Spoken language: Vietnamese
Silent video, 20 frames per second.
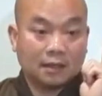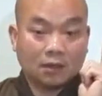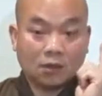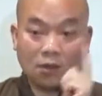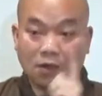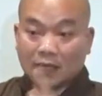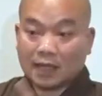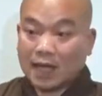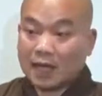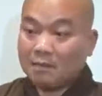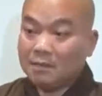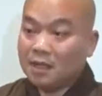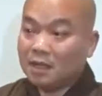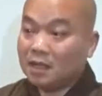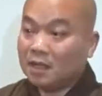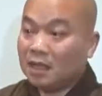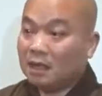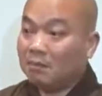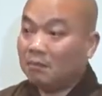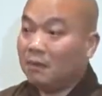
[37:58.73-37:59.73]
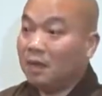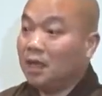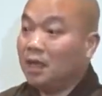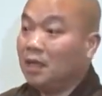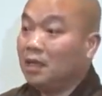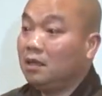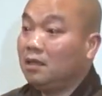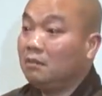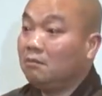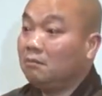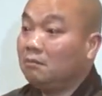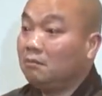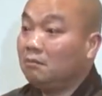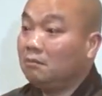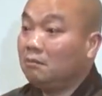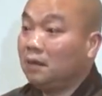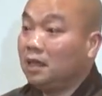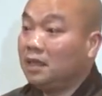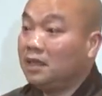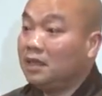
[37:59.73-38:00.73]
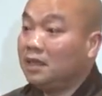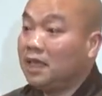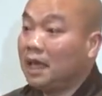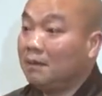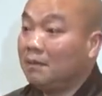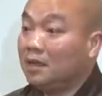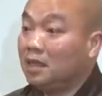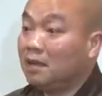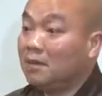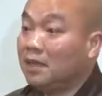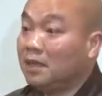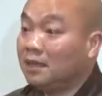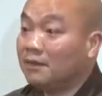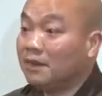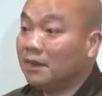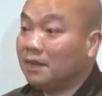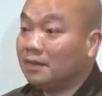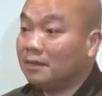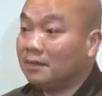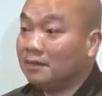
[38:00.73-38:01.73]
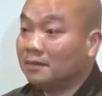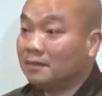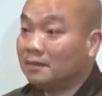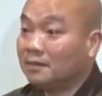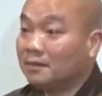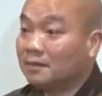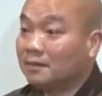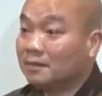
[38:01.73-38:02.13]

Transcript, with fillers: còn cái biết cái là bị bị trí giác mình đã biết phải không